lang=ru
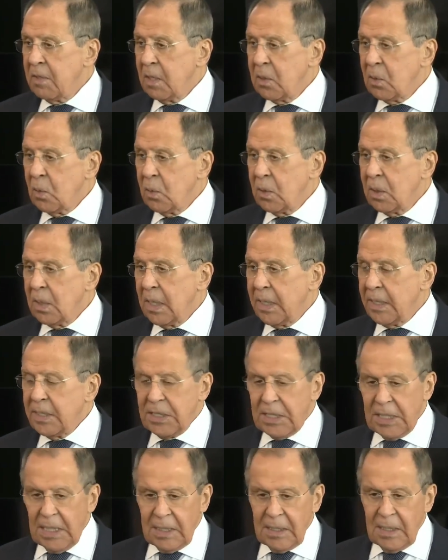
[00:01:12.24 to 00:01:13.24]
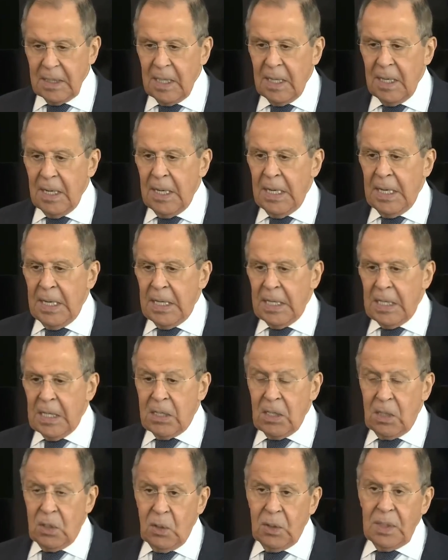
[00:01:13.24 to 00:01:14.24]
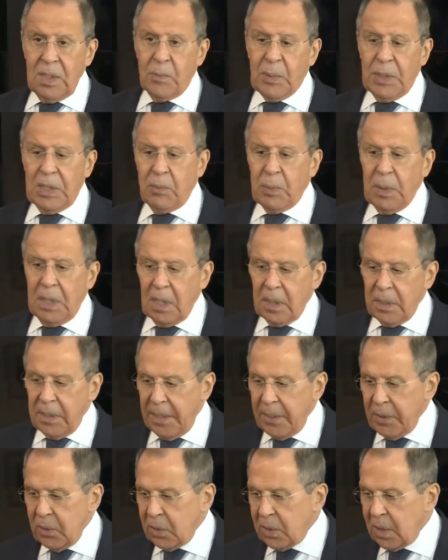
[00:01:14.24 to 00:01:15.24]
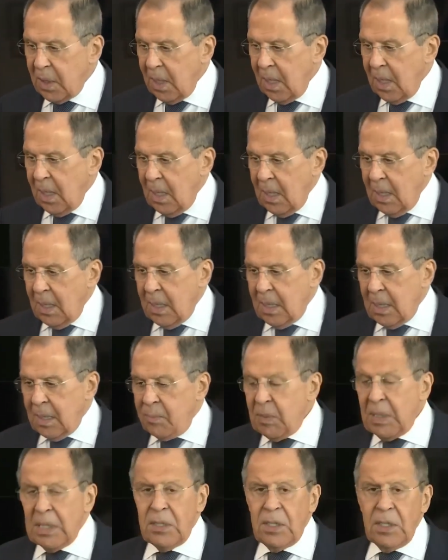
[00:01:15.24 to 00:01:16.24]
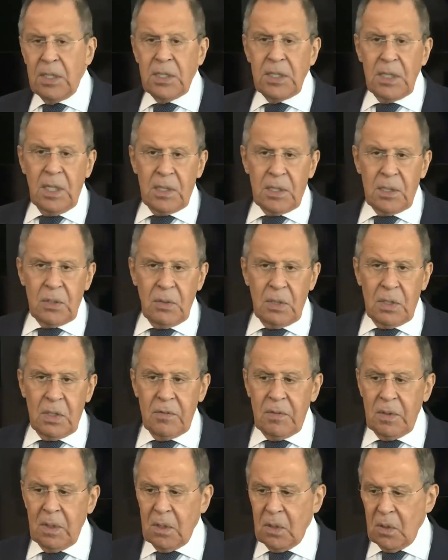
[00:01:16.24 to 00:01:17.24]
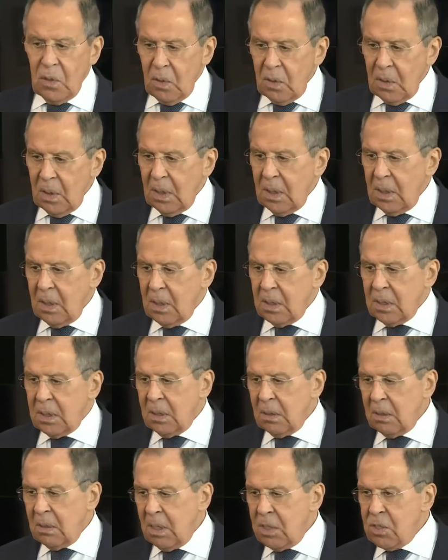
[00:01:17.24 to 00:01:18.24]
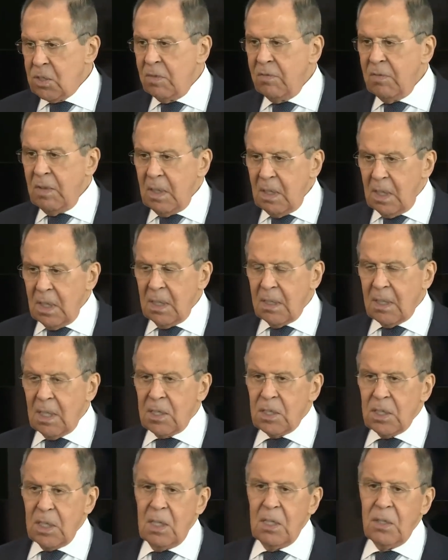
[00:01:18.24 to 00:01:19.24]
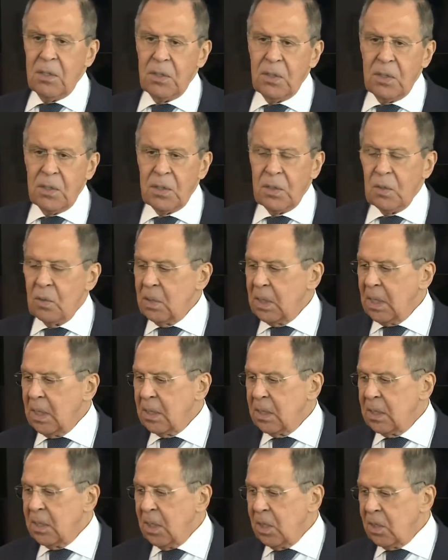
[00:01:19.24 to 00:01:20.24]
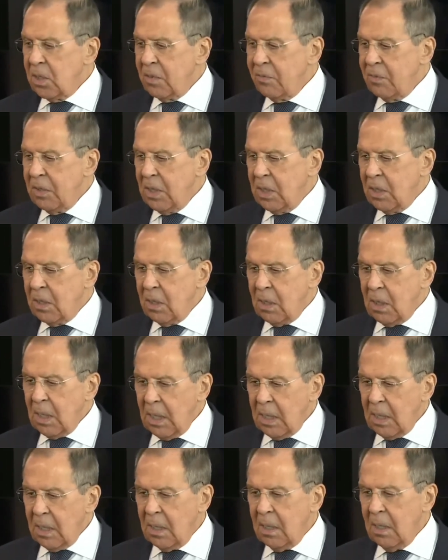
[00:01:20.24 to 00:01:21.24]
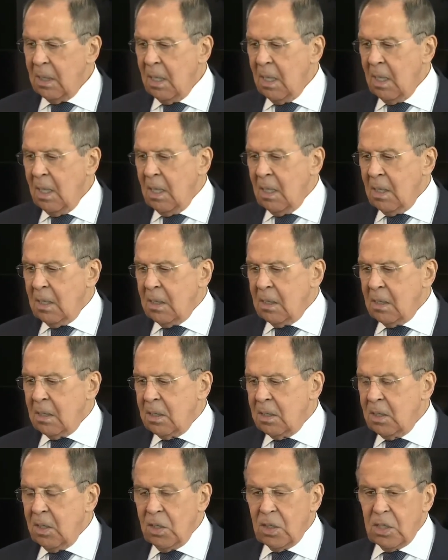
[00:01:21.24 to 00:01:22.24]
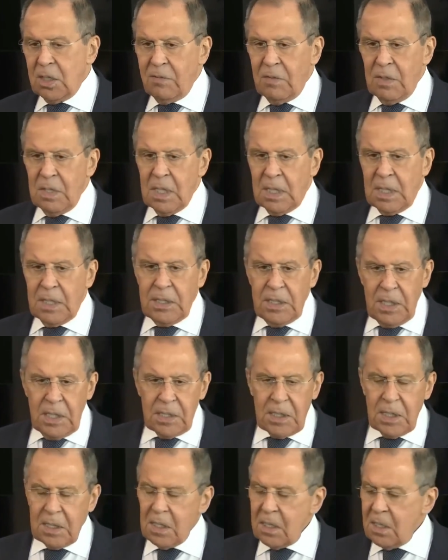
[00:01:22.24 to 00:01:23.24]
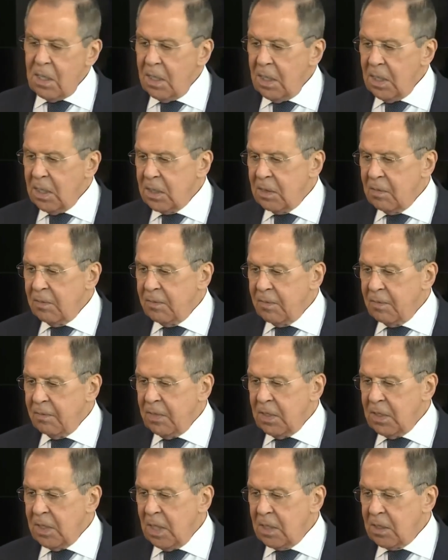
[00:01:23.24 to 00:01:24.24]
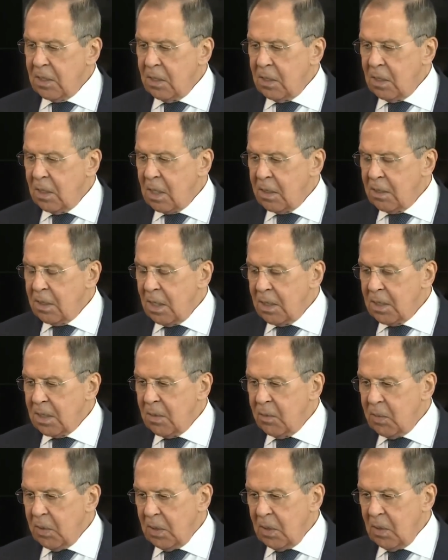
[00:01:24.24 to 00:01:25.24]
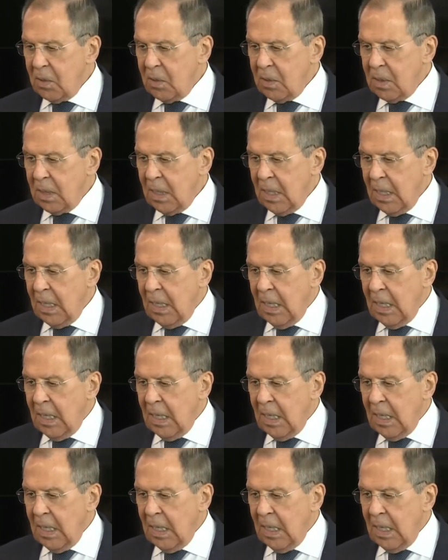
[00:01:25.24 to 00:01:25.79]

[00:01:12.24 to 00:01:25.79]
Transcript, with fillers: вокруг АСИАН, и которые предполагают милитаризацию этого региона с очевидной нацеленностью на сдерживание Китая, сдерживание российских интересов в Азиатско-Тихоокеанском регионе